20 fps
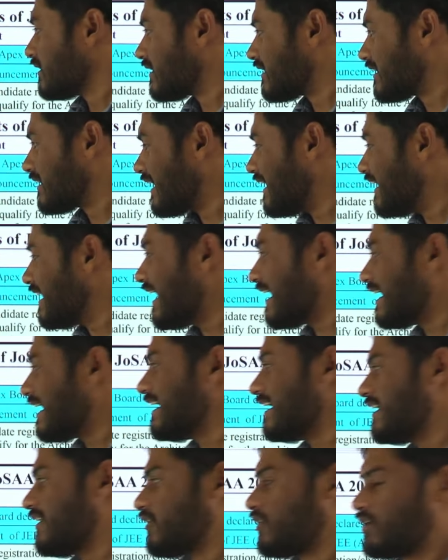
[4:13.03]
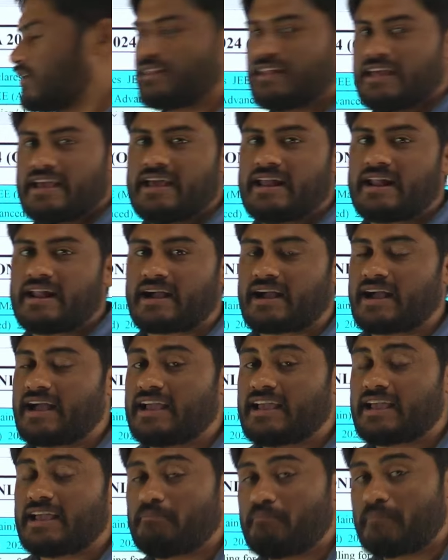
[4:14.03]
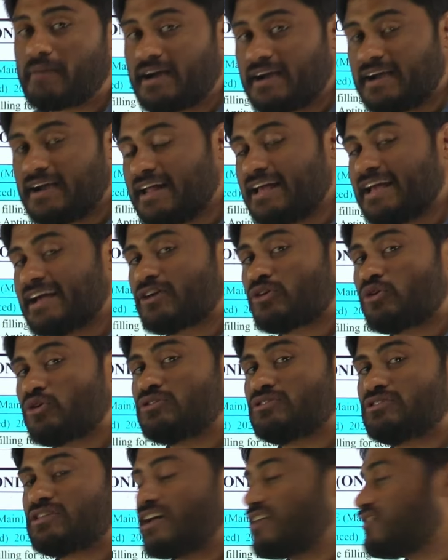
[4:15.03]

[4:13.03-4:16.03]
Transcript: क्लियरली इन्होंने दे रखा है कि मंडे को 10